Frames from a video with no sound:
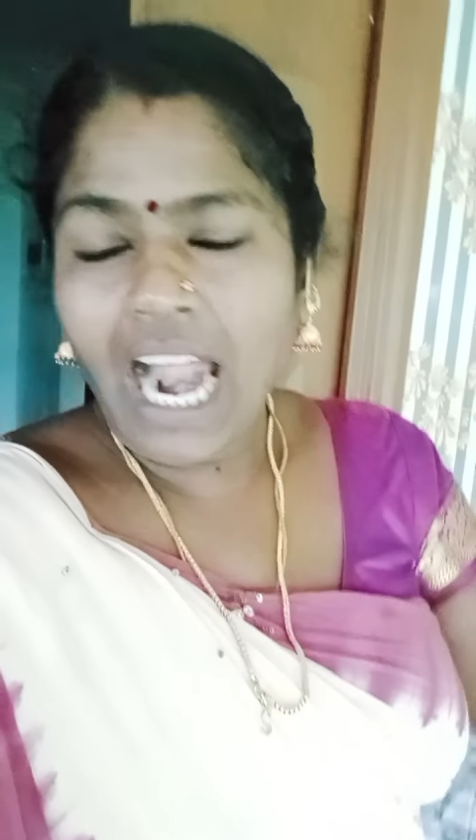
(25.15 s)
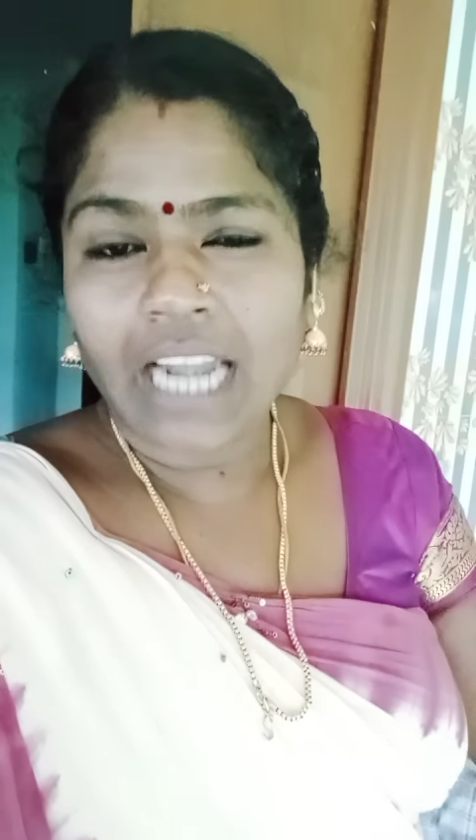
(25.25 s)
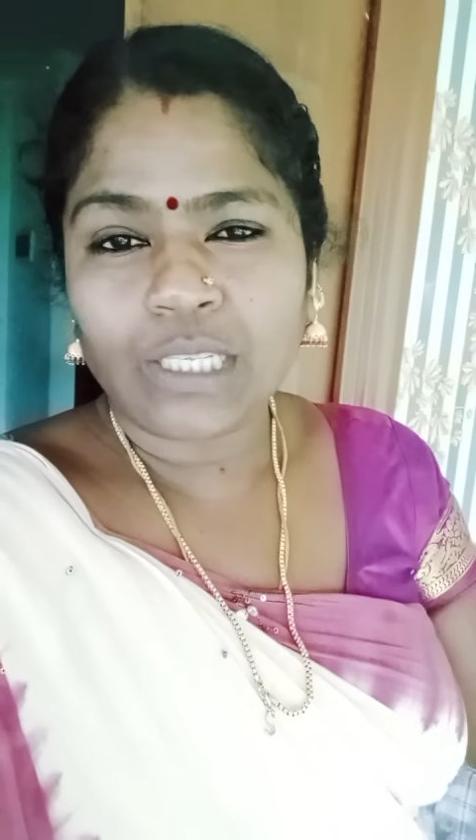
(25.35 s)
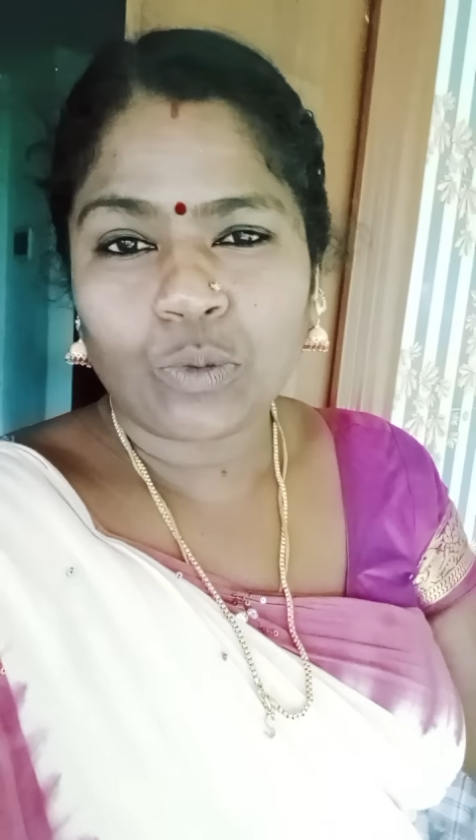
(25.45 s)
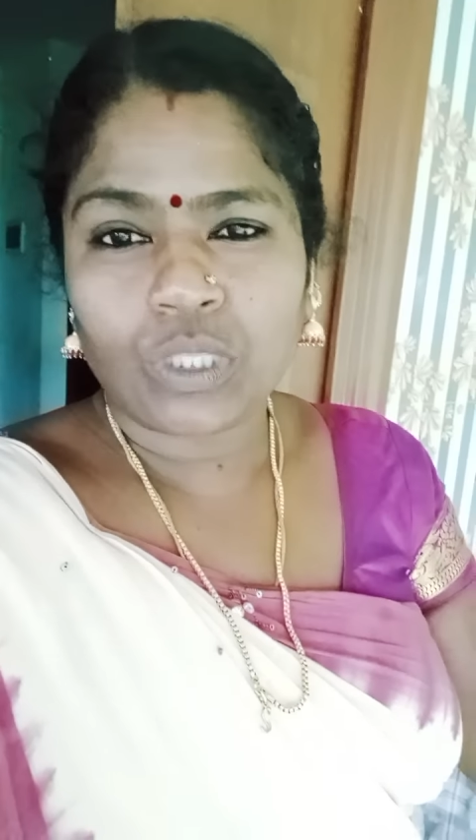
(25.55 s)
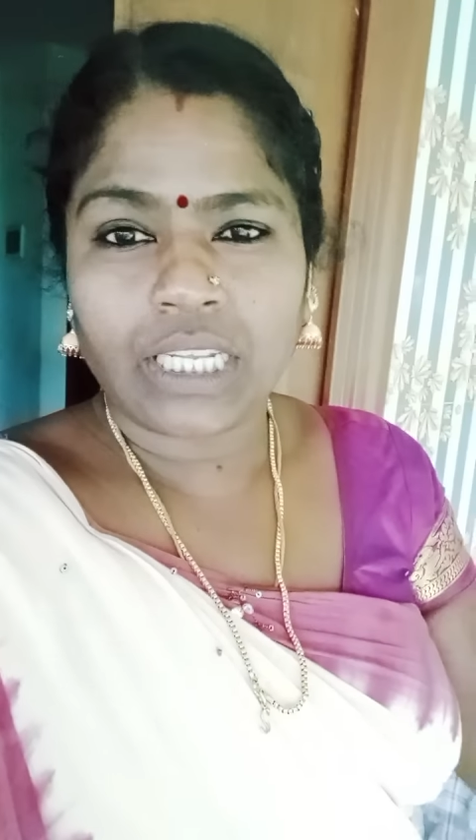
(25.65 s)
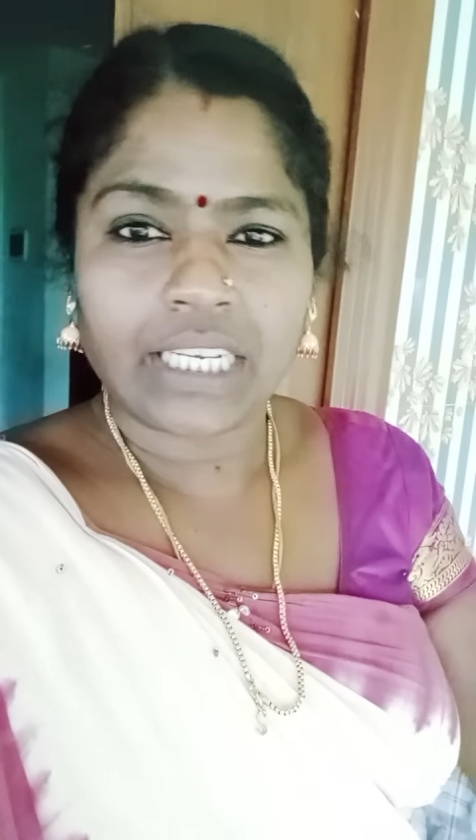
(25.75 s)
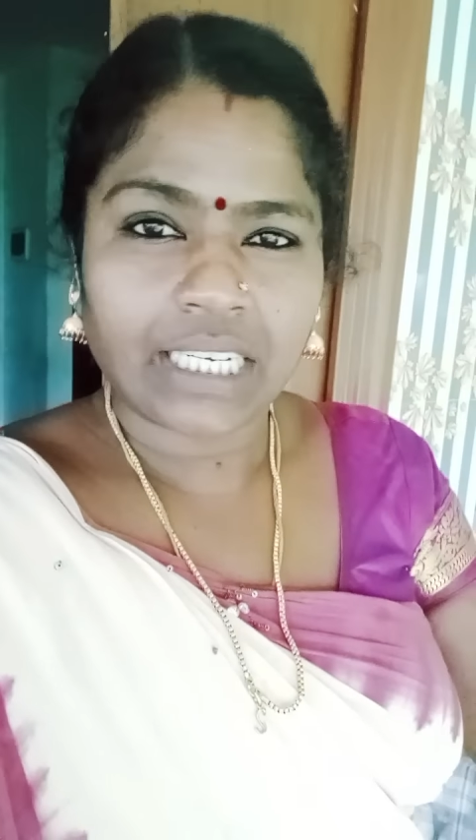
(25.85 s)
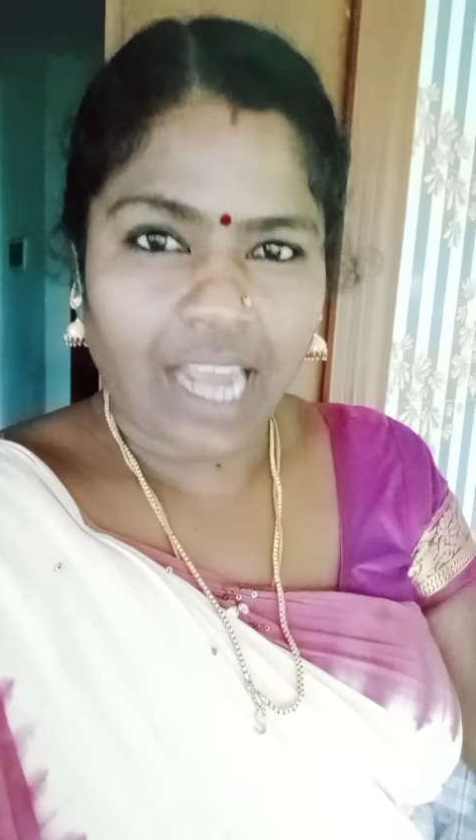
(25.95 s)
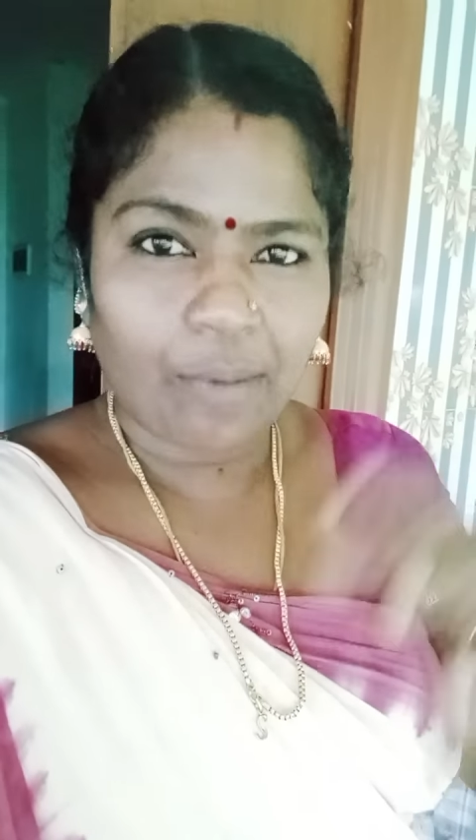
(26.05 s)
அடித்து
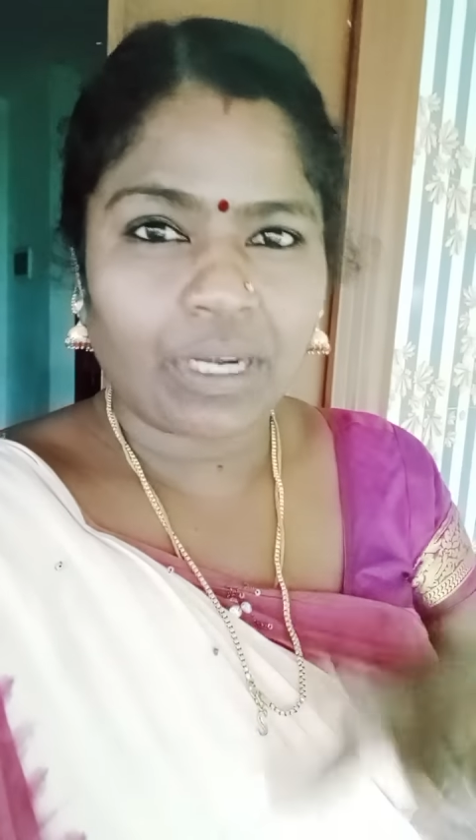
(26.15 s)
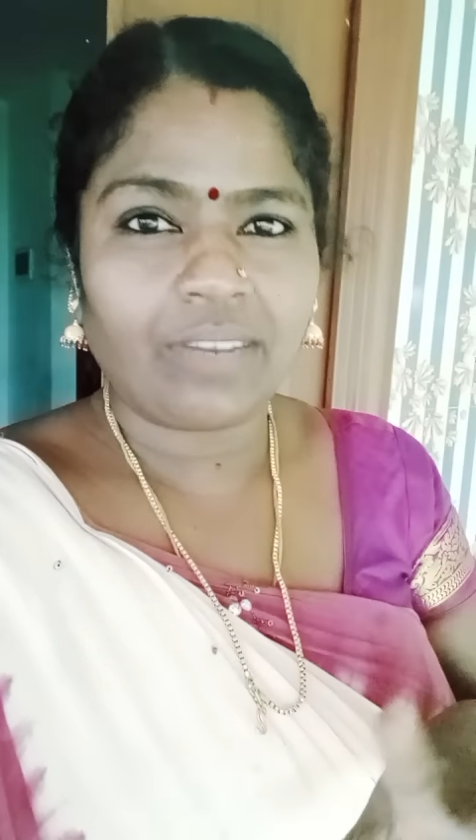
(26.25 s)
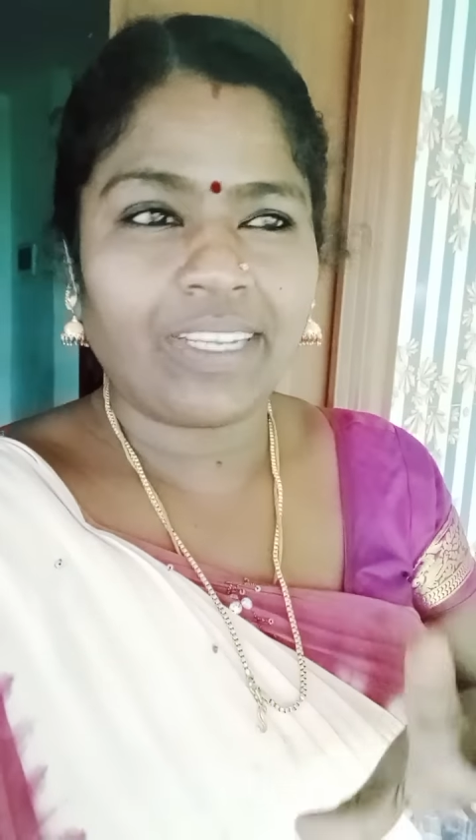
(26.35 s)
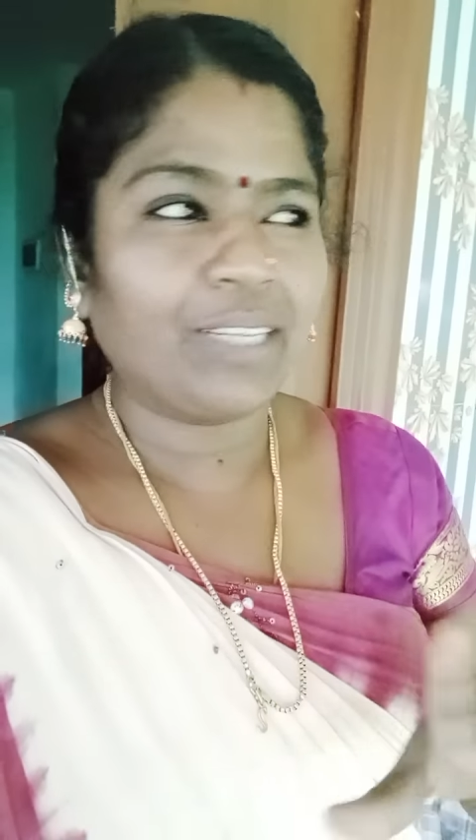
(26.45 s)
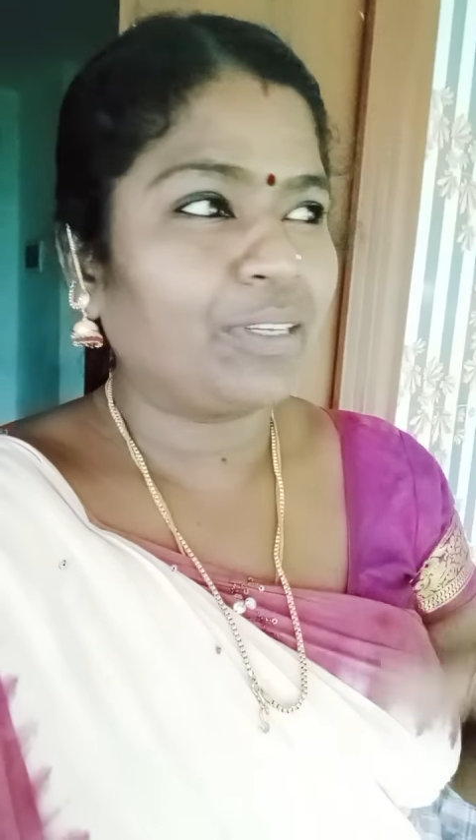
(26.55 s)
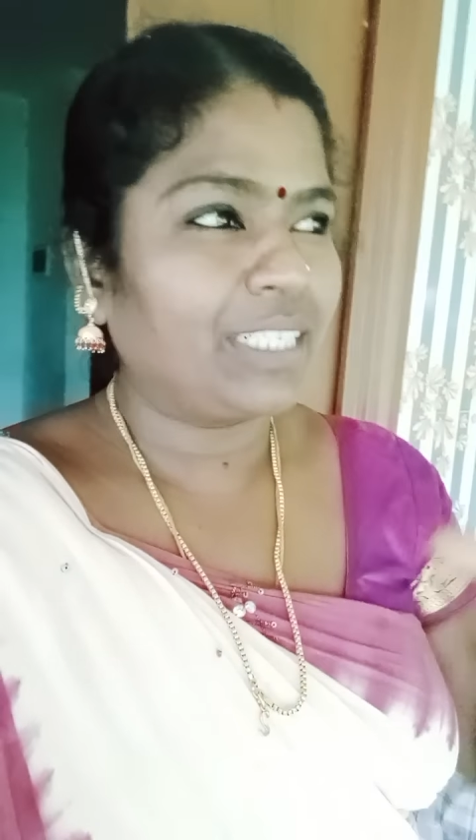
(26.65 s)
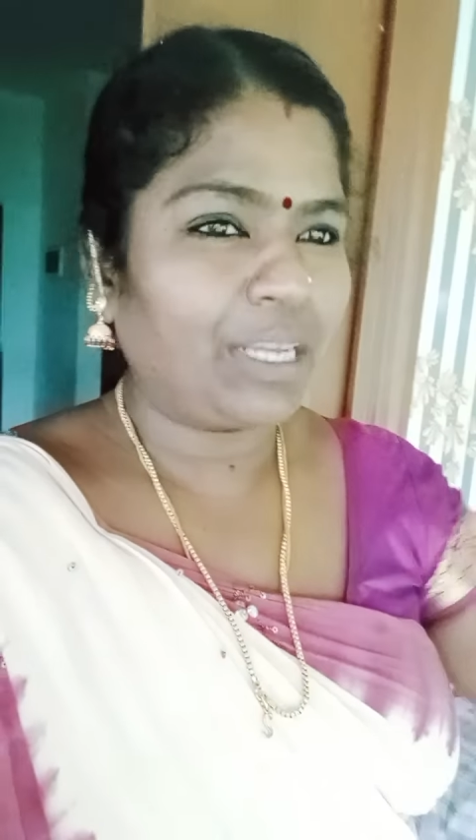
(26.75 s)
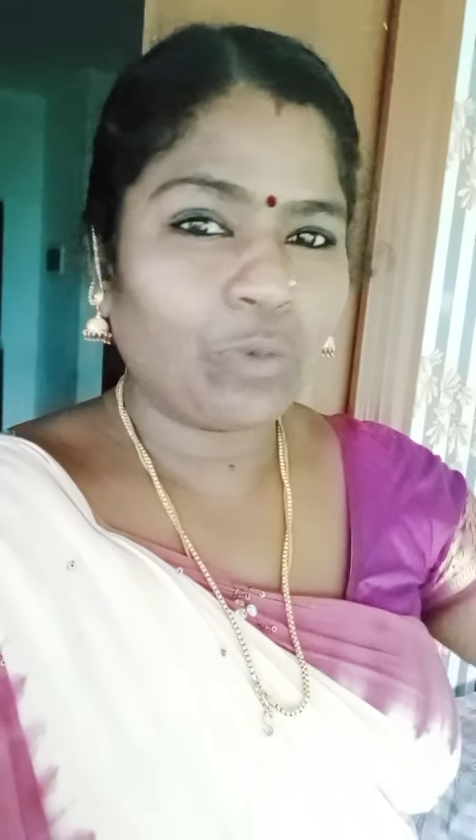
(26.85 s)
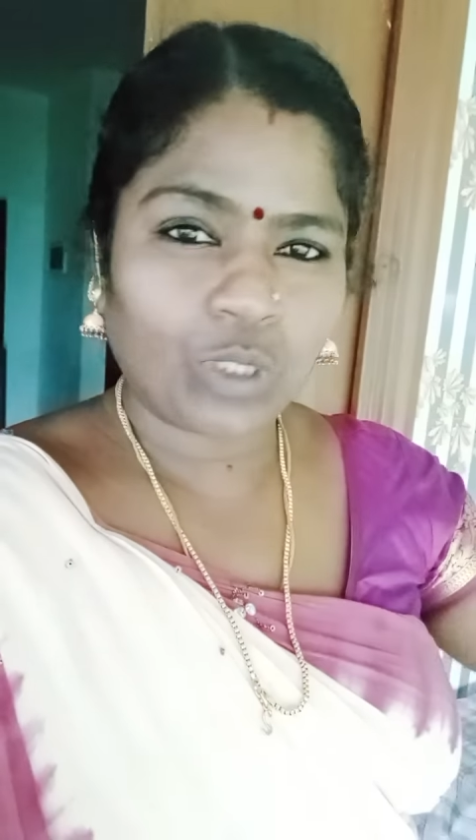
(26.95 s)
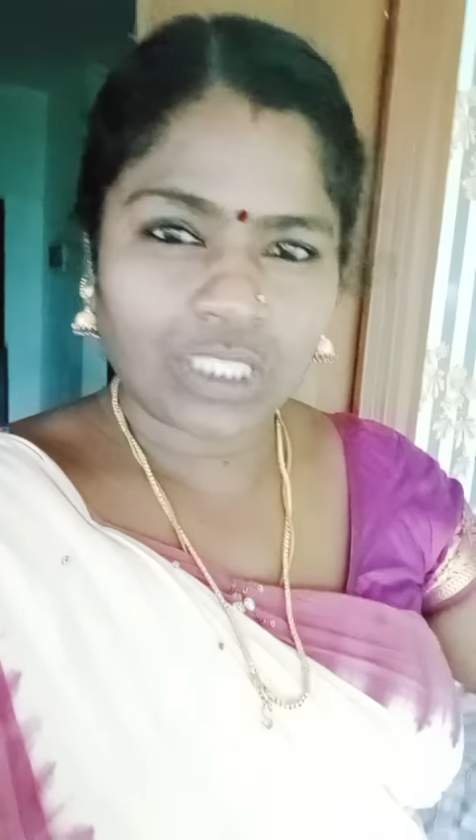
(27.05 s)
ஊற்றிக்கிட்டு இருக்கு நான் மட்டும் வீட்டுக்கு
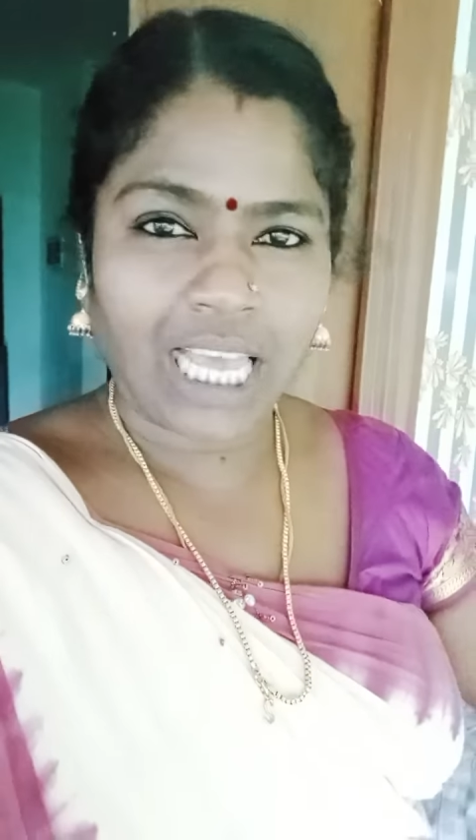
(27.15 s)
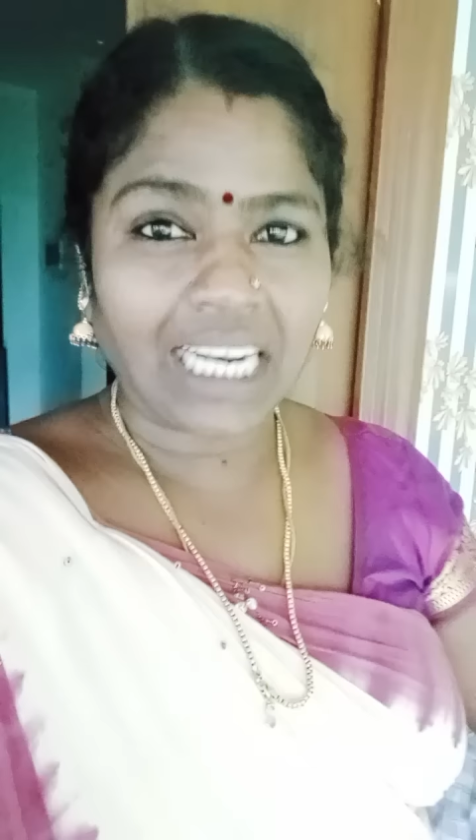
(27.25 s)
வந்துட்டே முத்து